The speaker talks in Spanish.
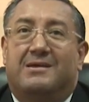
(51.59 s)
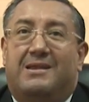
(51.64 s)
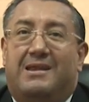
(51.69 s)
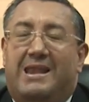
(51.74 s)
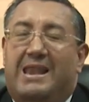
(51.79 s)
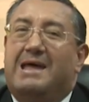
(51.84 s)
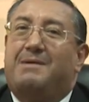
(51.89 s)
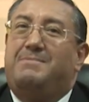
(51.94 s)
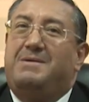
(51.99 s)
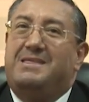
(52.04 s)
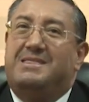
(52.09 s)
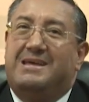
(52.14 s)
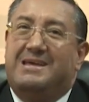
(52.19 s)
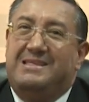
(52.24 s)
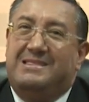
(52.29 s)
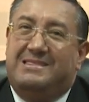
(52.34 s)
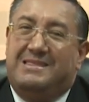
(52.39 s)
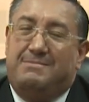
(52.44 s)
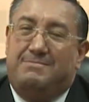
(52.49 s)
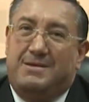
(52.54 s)
la vida
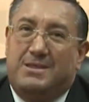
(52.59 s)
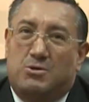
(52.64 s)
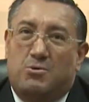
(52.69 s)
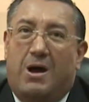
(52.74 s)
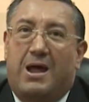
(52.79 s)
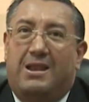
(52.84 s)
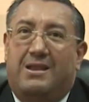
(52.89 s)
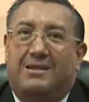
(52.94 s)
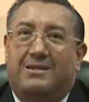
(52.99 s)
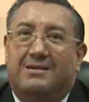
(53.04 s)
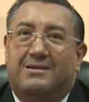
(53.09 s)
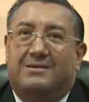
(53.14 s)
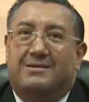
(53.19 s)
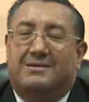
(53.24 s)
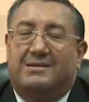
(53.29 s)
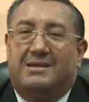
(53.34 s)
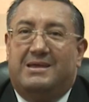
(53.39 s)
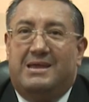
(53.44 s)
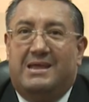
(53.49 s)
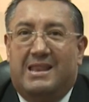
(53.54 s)
individual
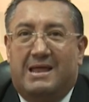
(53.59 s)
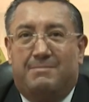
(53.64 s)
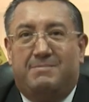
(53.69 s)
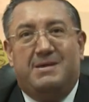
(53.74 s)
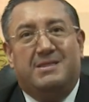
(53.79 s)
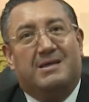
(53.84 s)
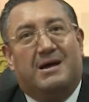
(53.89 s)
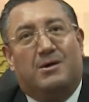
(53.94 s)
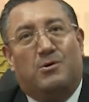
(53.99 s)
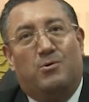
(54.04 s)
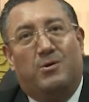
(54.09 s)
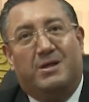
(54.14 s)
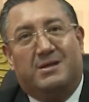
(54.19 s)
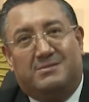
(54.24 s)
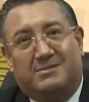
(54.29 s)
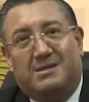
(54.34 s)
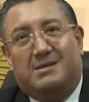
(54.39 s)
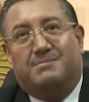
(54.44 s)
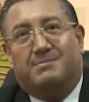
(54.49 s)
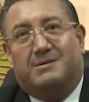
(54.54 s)
y la vida
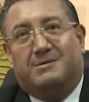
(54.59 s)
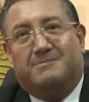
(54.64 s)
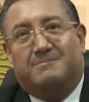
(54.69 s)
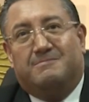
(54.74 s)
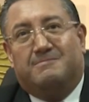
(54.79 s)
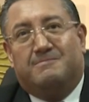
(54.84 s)
colectiva.